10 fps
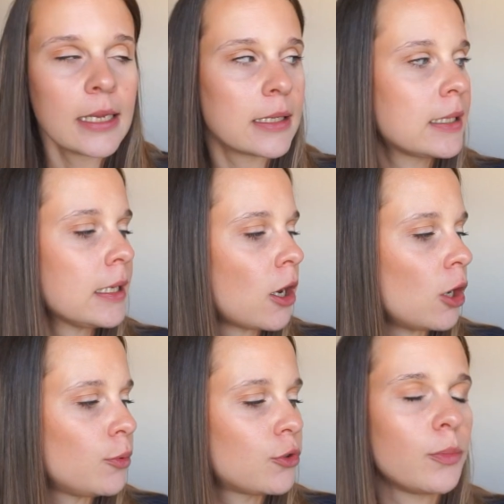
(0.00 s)
Ce qui
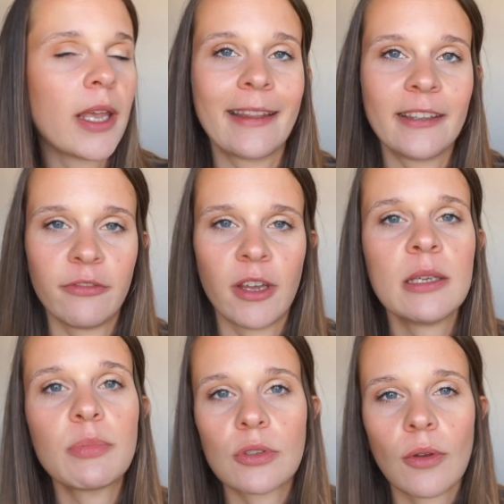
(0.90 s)
colle plutôt bien à
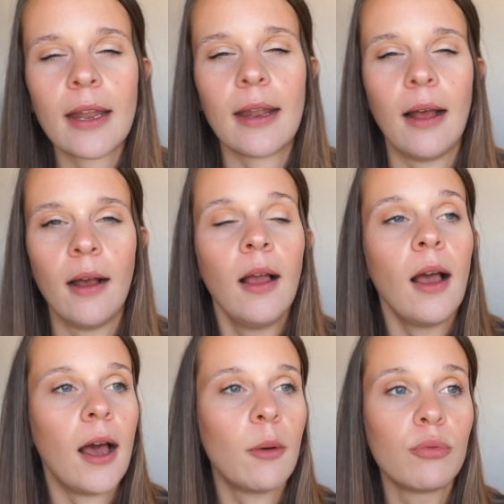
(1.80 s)
Tiffany puisqu'elle, elle a
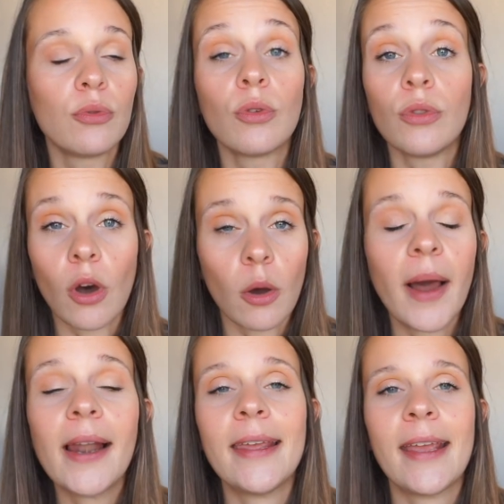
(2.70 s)
un boulot
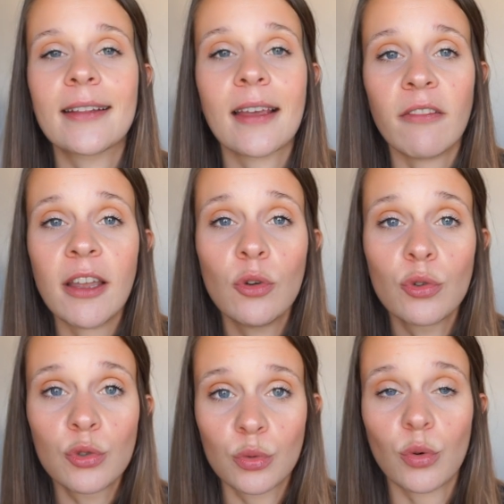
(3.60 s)
normal et elle travaille
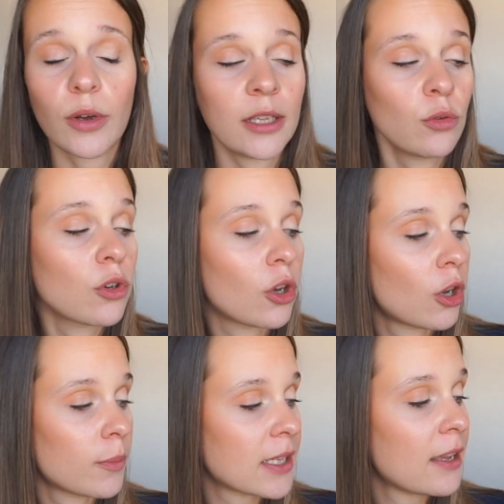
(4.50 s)
le jour. Et donc euh,
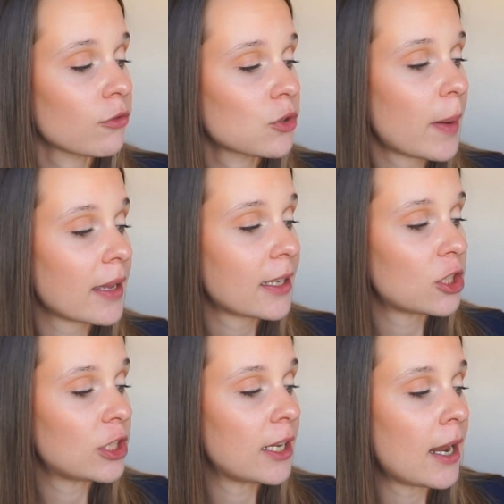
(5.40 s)
comme ça, ils vont se
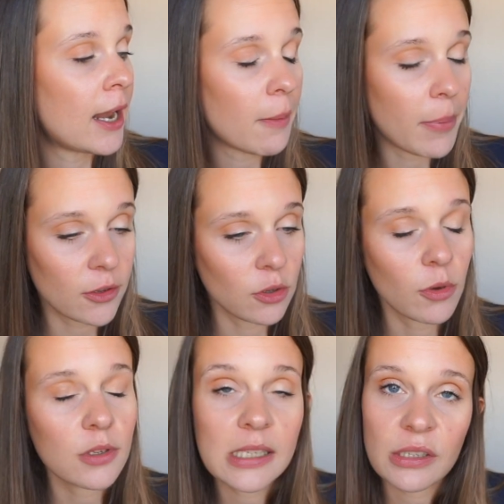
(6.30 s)
partager
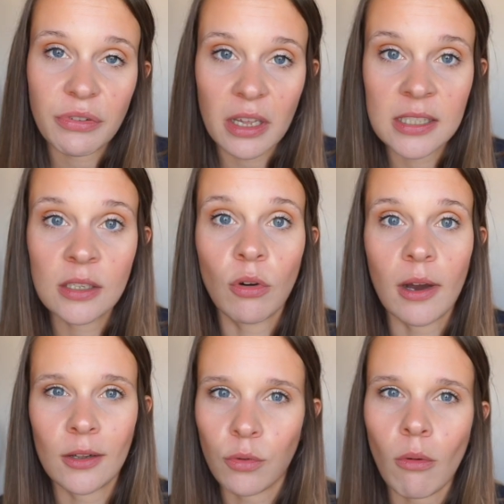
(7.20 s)
l'appartement. Tiffany
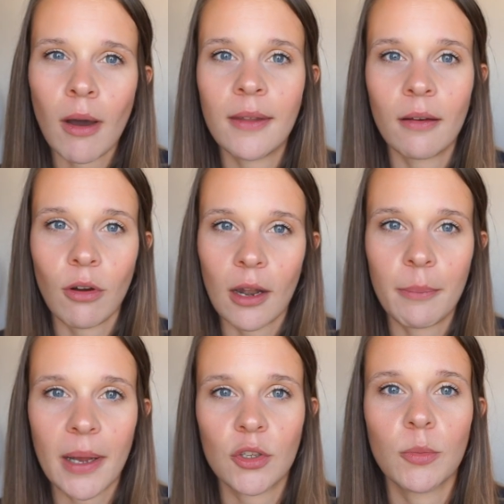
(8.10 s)
aura le droit d'avoir
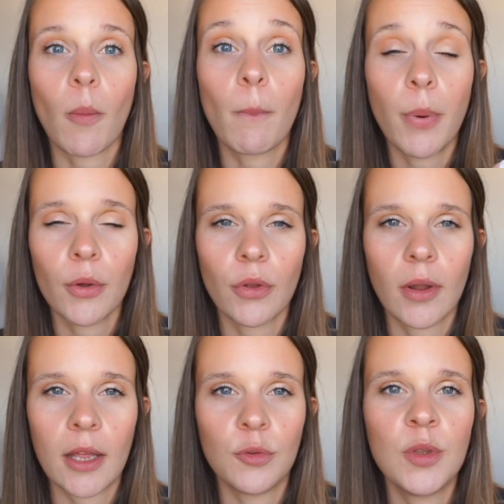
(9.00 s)
l'appartement pendant
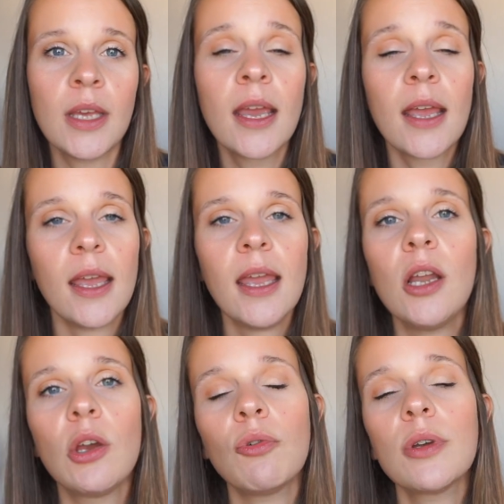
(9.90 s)
la nuit et
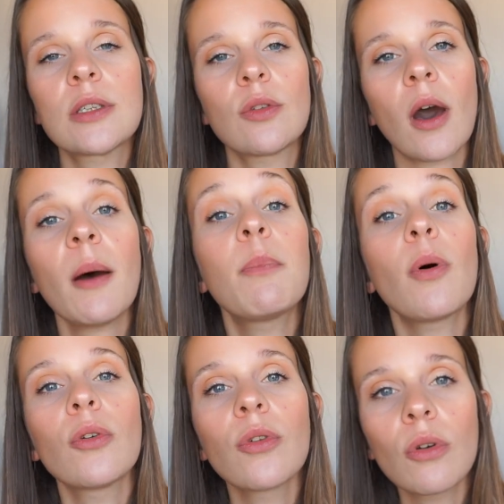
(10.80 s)
Léon, il sera
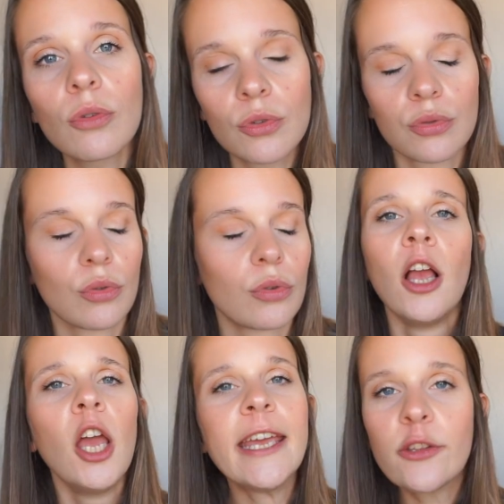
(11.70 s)
pendant le jour.
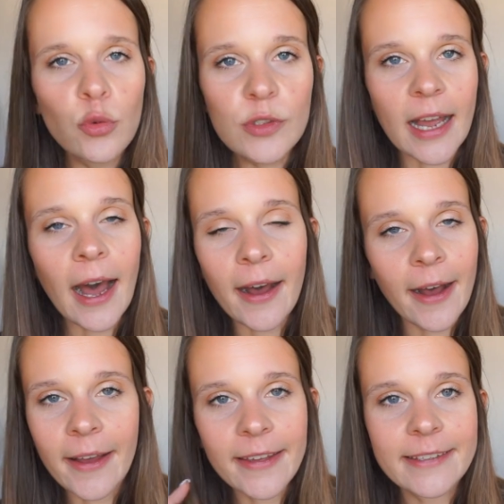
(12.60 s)
Et tout ça
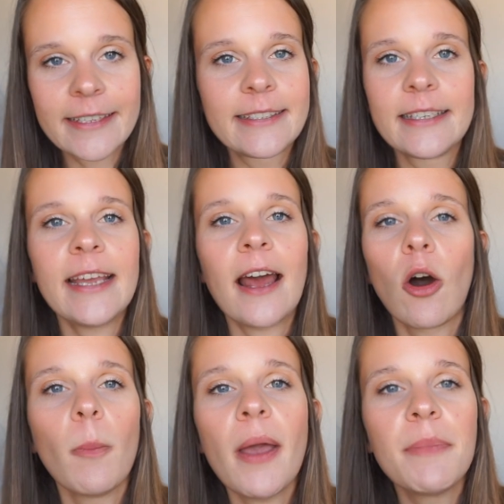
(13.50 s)
hein, est décidé
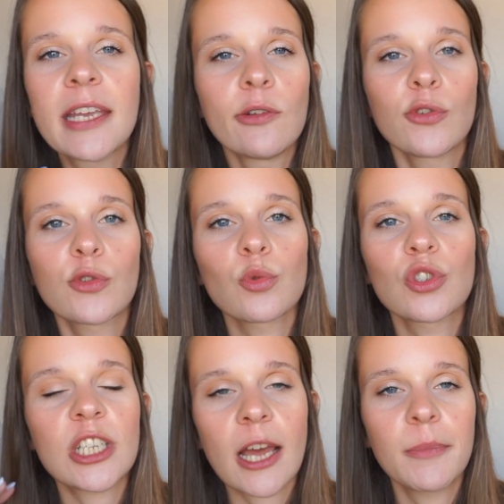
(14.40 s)
alors même qu'ils ne, sont
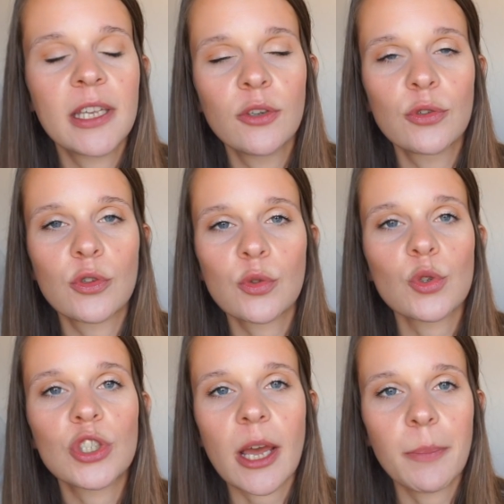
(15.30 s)
jamais, ne se sont
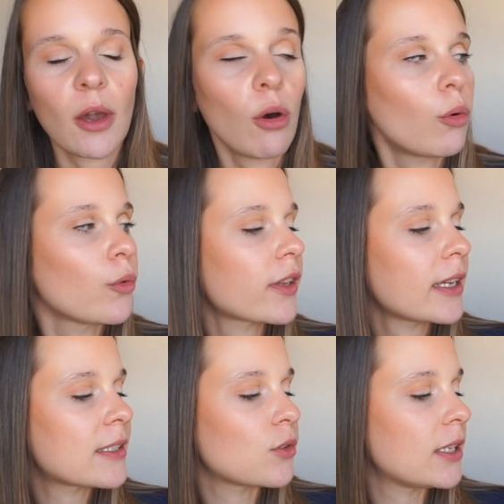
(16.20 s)
jamais
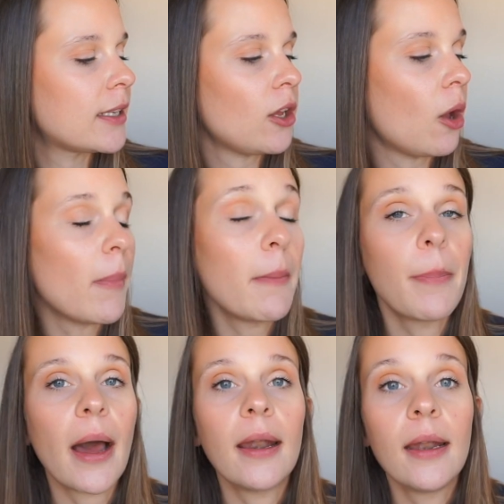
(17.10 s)
rencontrés. Ce n'est d'ailleurs même
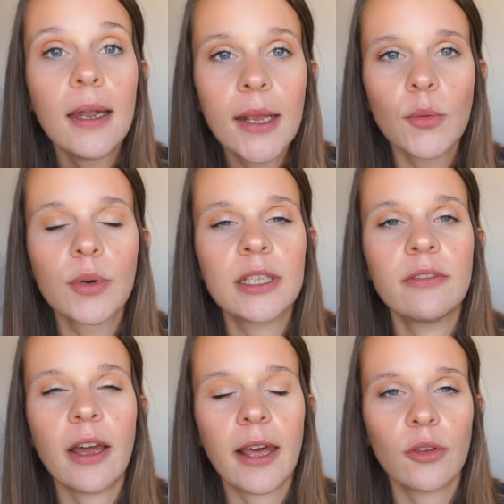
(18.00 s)
pas Léon qui
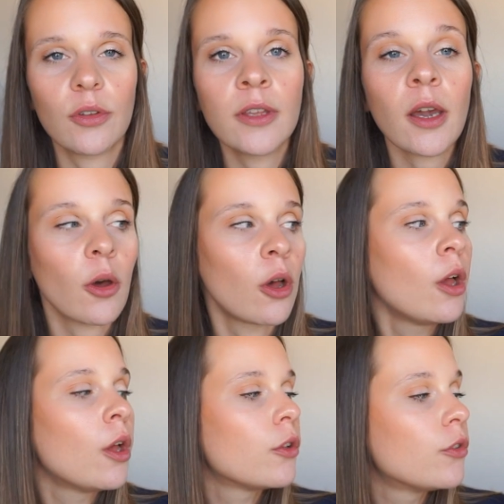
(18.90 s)
va l'accueillir euh,
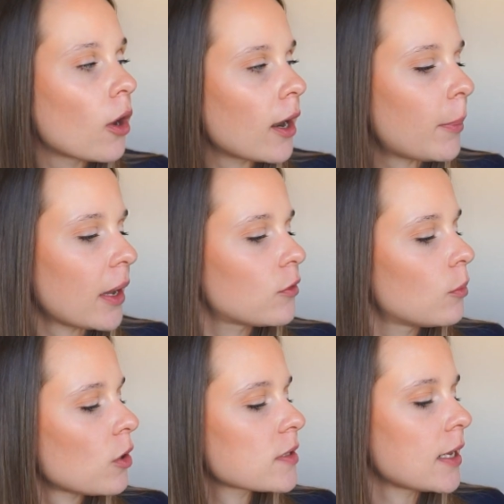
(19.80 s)
dans
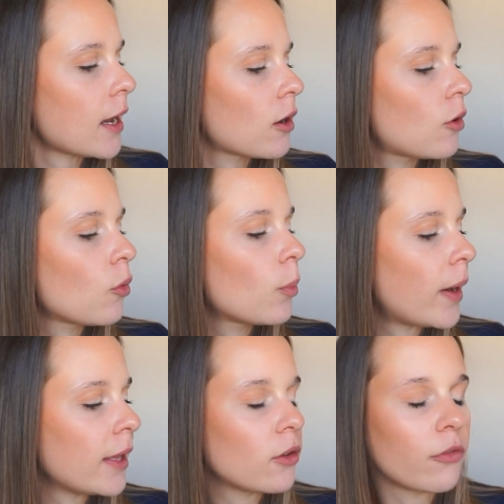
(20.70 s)
l'appartement, c'est la
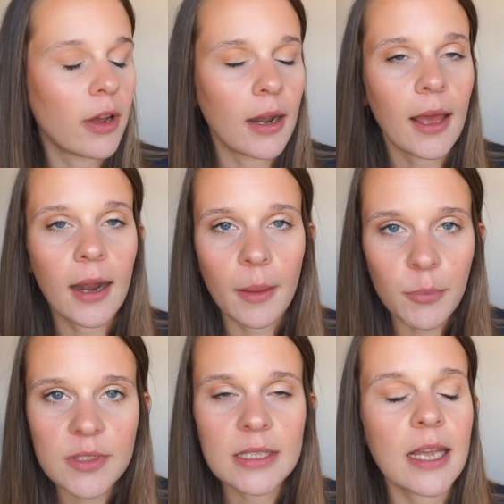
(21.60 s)
compagne, enfin la, la,
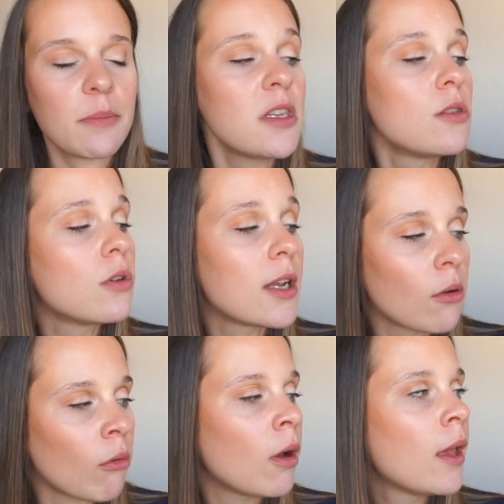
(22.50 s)
petite amie de
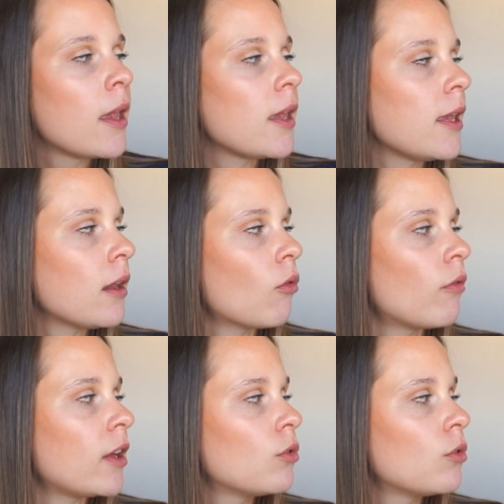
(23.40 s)
Léon. Et on va